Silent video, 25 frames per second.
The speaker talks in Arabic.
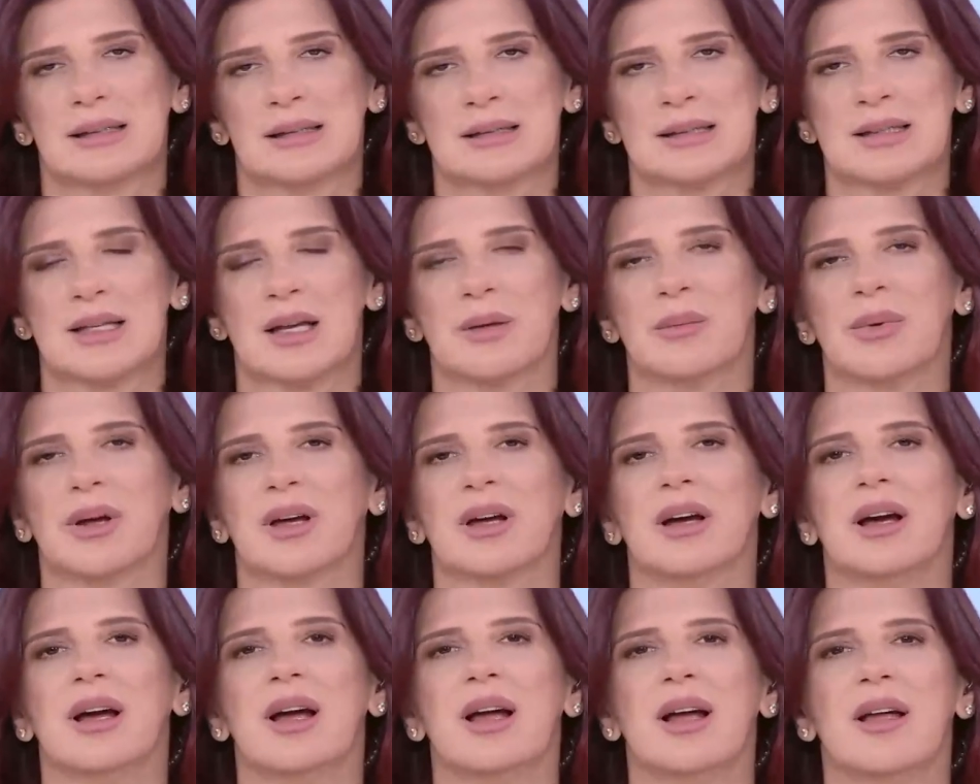
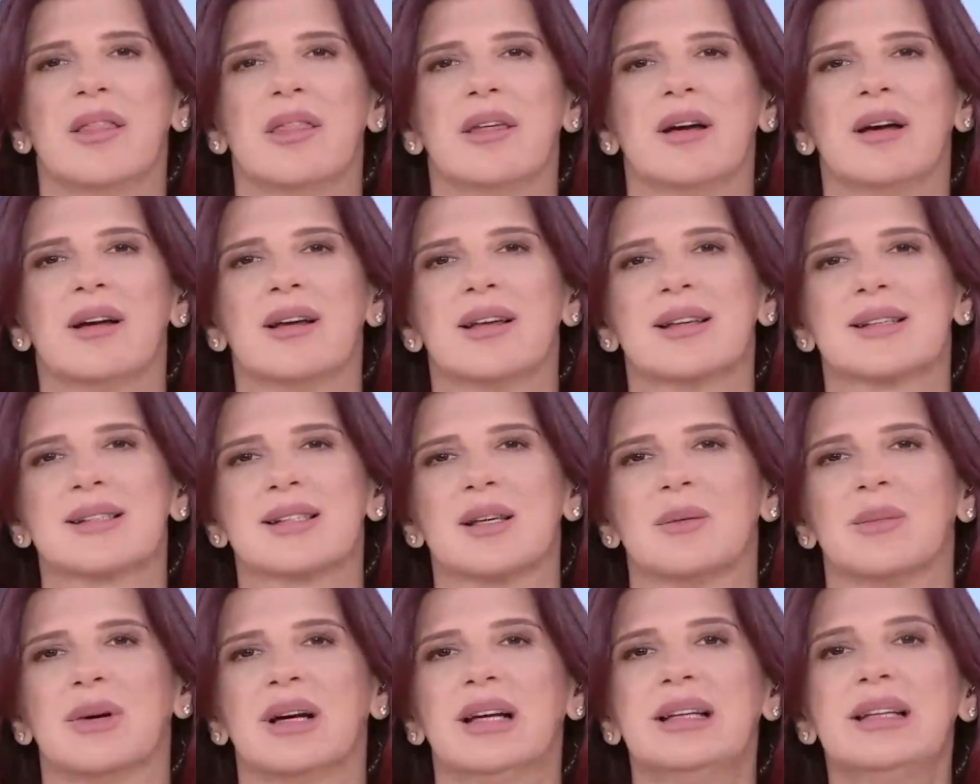سابقة هذا
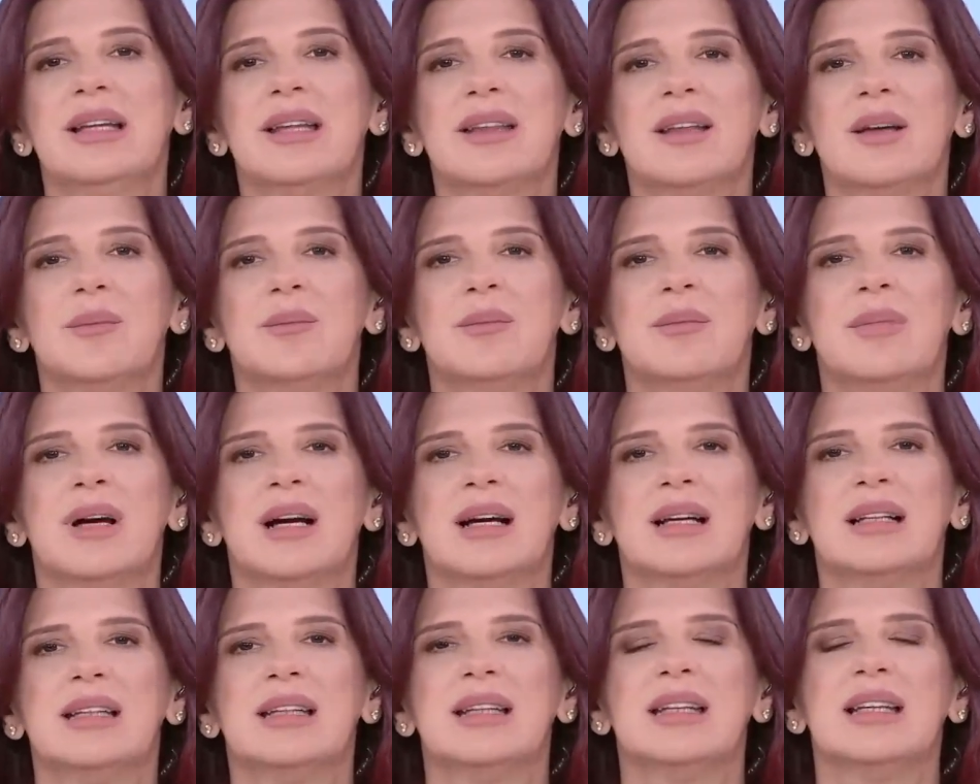الصباح نذهب
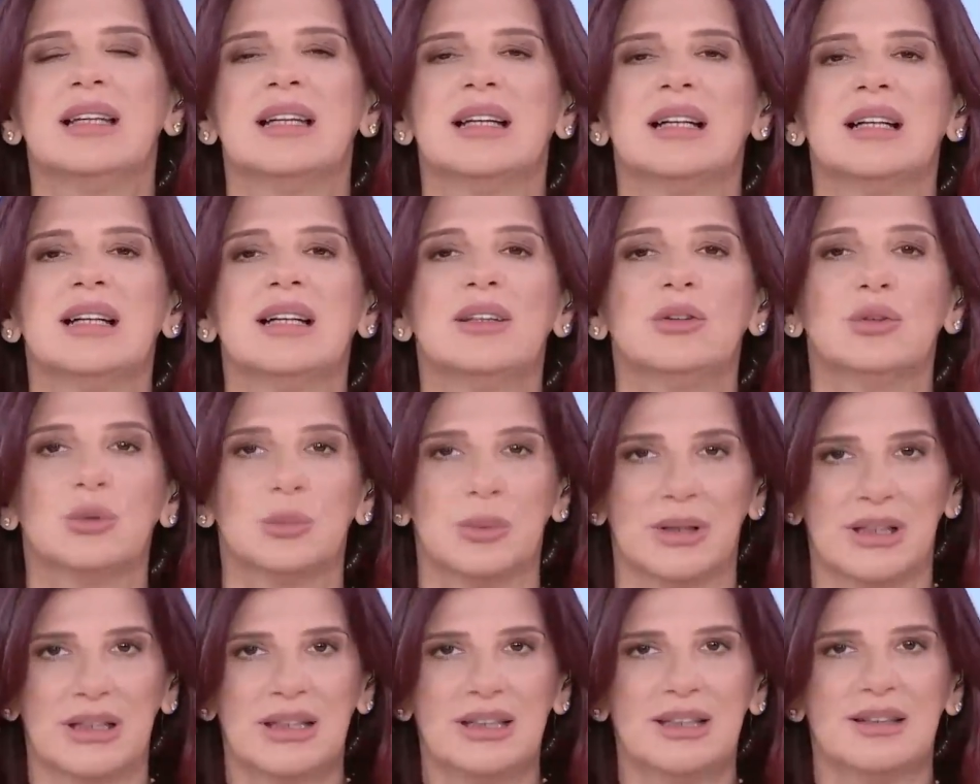معا إلى
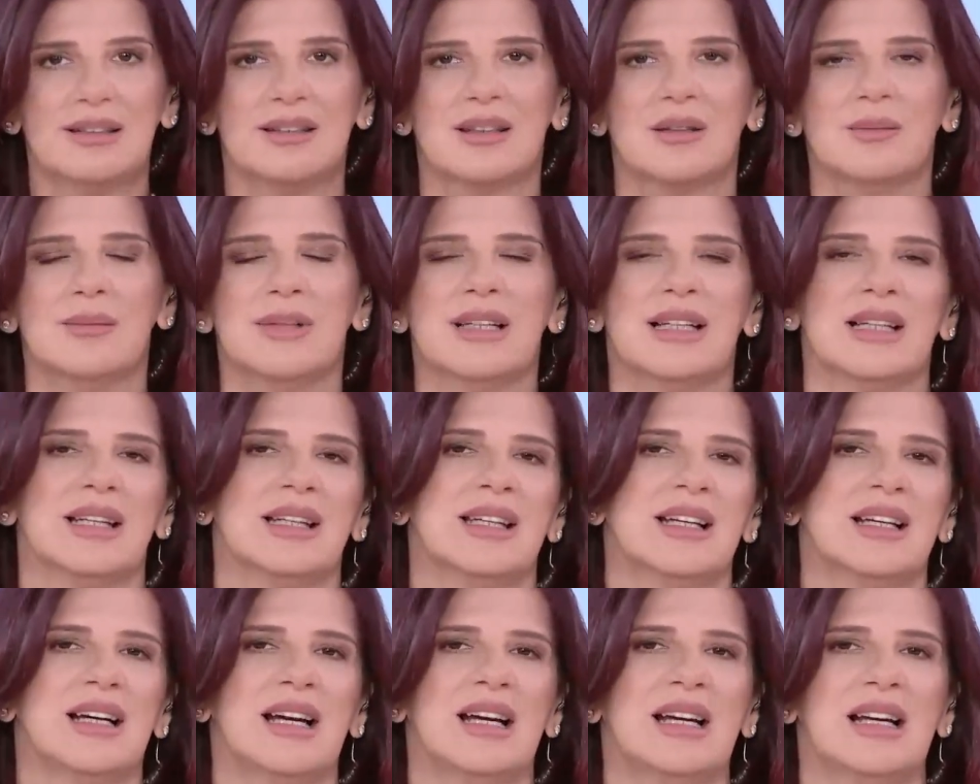دبي ينضم
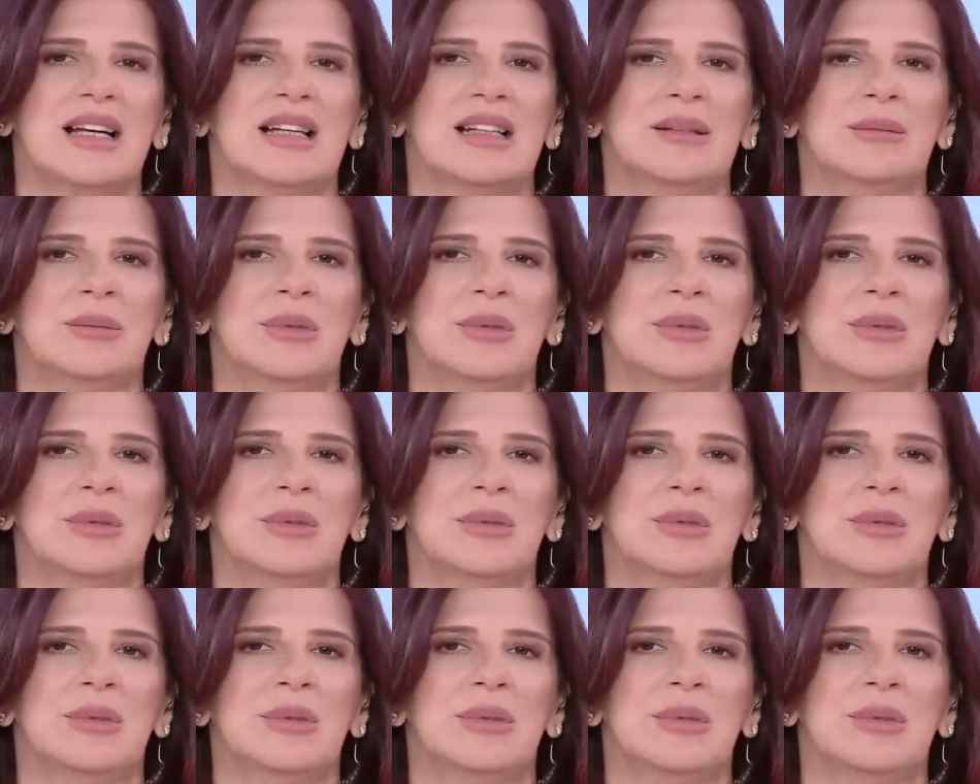إلينا